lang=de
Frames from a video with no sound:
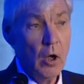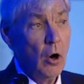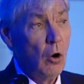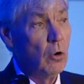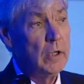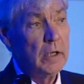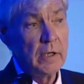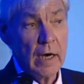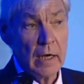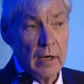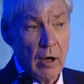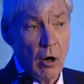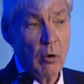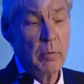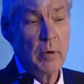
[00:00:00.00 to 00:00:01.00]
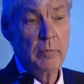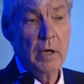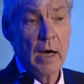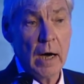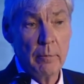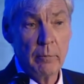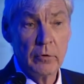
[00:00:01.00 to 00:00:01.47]
Und ich erlaube
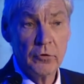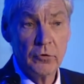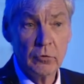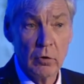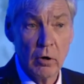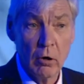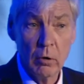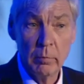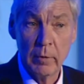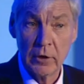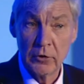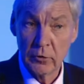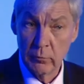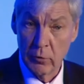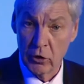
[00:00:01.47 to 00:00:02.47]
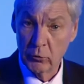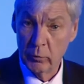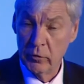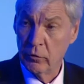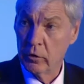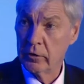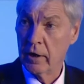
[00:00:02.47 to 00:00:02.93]
mir ab und zu auch mal zum Beispiel
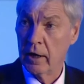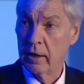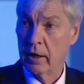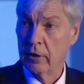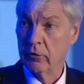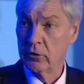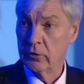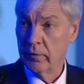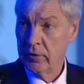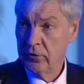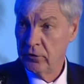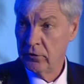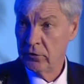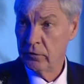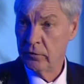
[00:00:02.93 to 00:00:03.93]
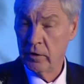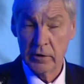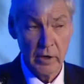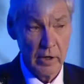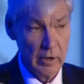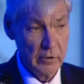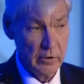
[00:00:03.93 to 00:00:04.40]
Frontal 21 zu
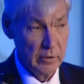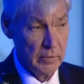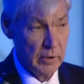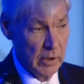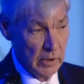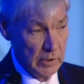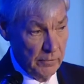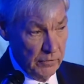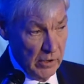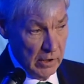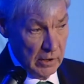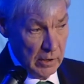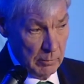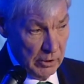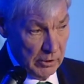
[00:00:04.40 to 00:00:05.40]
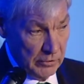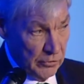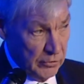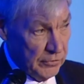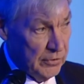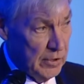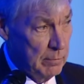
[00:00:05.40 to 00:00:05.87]
verteidigen. Die werden nämlich
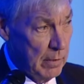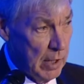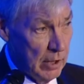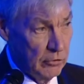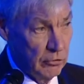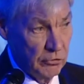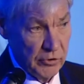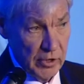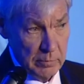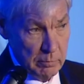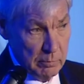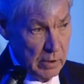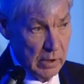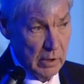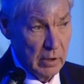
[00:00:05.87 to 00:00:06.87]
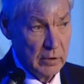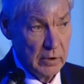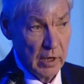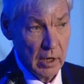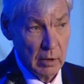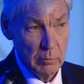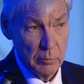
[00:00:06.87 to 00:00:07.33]
systematisch seit mehreren
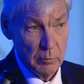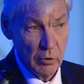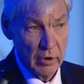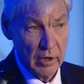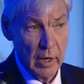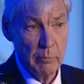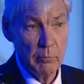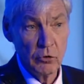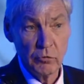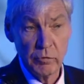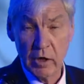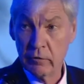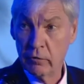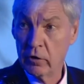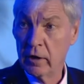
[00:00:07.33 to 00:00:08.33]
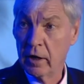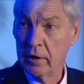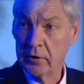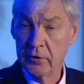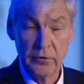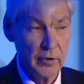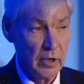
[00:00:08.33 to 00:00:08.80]
Jahren mit Programmbeschwerden von der
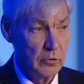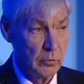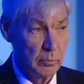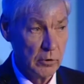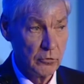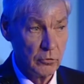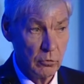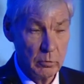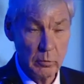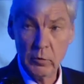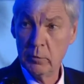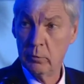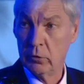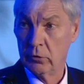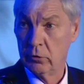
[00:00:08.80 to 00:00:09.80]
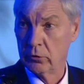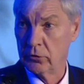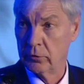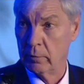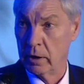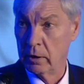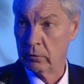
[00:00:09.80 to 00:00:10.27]
rechten Seite überzogen, um die mundtot zu
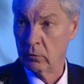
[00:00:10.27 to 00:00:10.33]
machen.